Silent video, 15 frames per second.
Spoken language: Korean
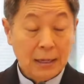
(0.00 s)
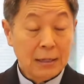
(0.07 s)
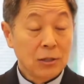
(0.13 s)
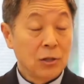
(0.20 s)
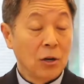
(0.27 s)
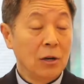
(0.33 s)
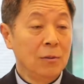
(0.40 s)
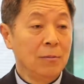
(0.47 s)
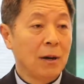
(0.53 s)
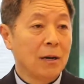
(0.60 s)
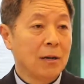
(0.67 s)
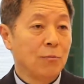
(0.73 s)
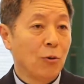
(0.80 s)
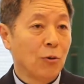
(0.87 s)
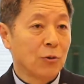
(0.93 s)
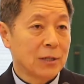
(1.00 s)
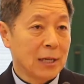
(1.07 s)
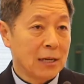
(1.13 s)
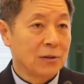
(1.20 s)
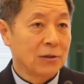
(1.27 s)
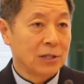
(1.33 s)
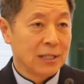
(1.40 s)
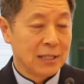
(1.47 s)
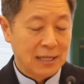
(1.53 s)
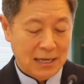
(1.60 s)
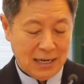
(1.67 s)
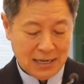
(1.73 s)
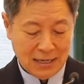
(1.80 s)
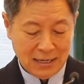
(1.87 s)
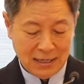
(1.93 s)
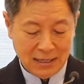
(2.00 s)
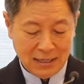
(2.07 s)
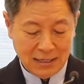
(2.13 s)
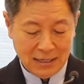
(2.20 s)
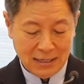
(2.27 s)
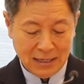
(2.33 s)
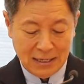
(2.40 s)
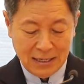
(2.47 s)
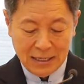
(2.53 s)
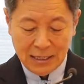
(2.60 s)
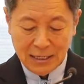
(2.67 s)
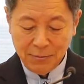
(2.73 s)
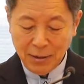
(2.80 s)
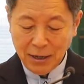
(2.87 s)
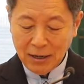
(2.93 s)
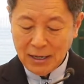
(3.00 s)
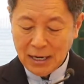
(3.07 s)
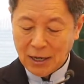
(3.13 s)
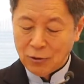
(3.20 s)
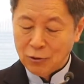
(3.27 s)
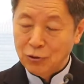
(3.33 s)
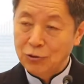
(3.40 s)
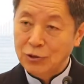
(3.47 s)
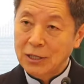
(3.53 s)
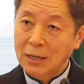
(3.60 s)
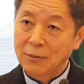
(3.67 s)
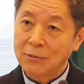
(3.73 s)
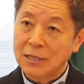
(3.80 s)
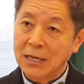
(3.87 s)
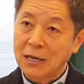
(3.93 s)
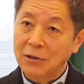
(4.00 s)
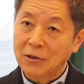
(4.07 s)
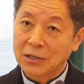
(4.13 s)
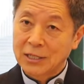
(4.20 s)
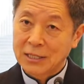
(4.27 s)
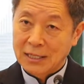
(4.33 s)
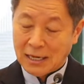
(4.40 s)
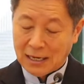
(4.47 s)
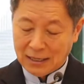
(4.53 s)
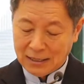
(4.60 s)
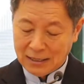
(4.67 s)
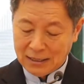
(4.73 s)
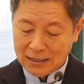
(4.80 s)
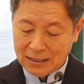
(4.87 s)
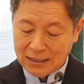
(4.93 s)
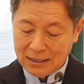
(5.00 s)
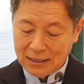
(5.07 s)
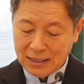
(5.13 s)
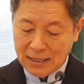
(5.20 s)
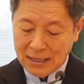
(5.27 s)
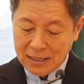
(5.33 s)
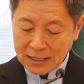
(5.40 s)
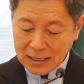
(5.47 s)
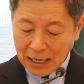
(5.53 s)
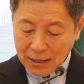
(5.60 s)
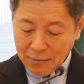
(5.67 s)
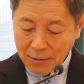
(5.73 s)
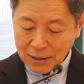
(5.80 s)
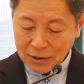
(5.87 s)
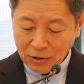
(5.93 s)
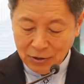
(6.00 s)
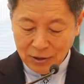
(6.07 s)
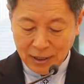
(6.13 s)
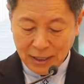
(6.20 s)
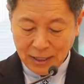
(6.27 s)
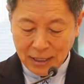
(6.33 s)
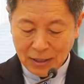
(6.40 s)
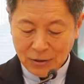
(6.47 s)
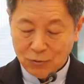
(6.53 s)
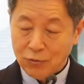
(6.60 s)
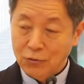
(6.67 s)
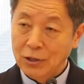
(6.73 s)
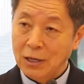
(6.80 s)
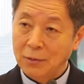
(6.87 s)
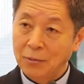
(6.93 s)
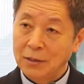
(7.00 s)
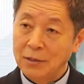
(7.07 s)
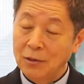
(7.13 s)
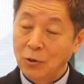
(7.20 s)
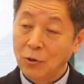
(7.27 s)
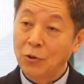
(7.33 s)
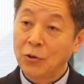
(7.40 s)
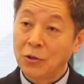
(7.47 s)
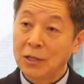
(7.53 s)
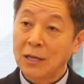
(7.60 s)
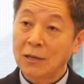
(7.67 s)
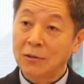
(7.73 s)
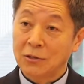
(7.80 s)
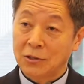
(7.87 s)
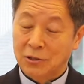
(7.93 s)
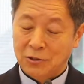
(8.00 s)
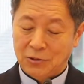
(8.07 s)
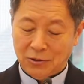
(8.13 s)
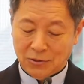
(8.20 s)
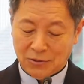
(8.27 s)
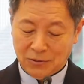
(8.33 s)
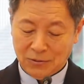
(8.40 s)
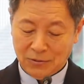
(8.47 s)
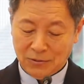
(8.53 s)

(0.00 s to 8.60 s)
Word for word: 그러니까 절망을 보고 살 것이냐, 희망을 나눠주는 삶을 살 것이냐, 삶의 선택이 우리 앞에 늘 놓여 있다는 것이죠.